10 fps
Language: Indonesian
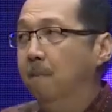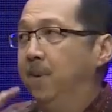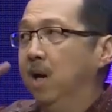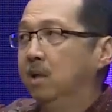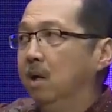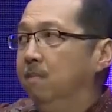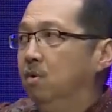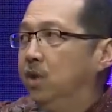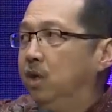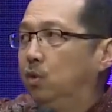bahkan
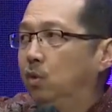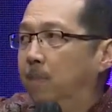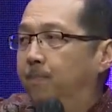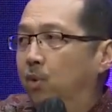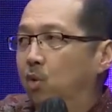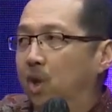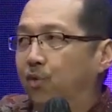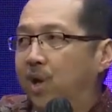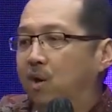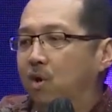mungkin sudah
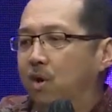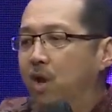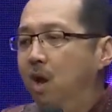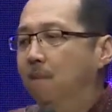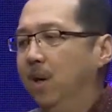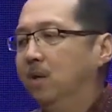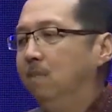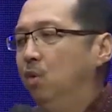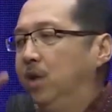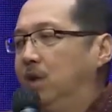puluhan tahun,
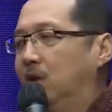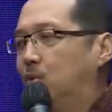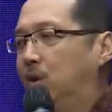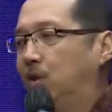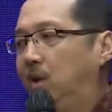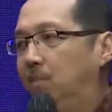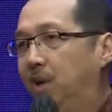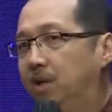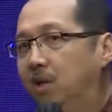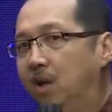bahkan mungkin kita sudah
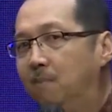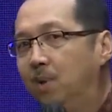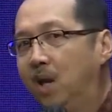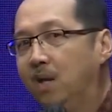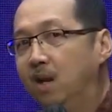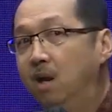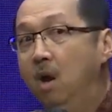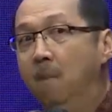terlibat di dalam pelayanan,